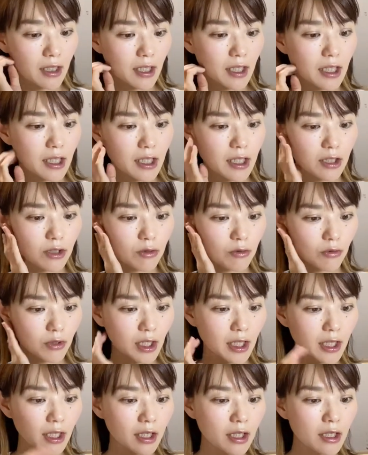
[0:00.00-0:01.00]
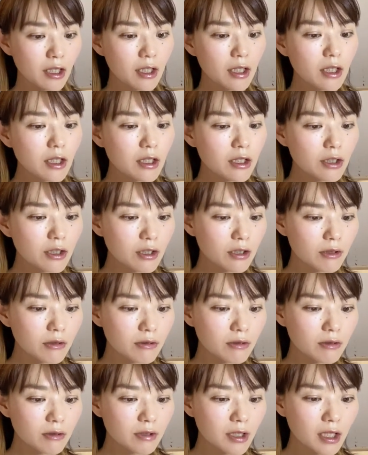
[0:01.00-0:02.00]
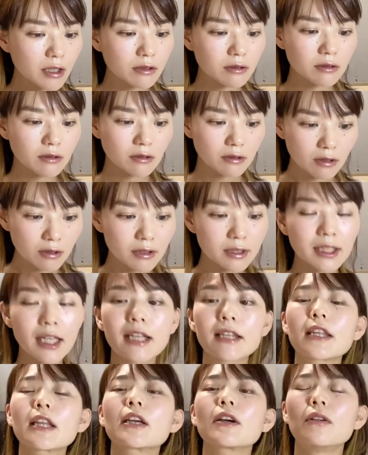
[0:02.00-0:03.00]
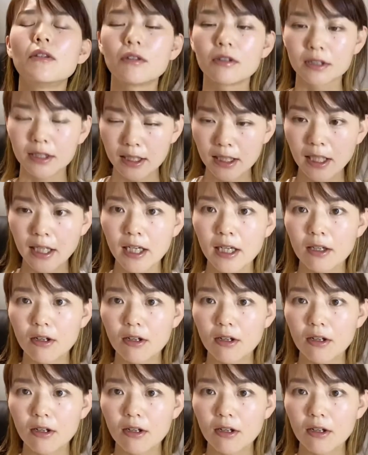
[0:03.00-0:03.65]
給付額の算定方法ですね。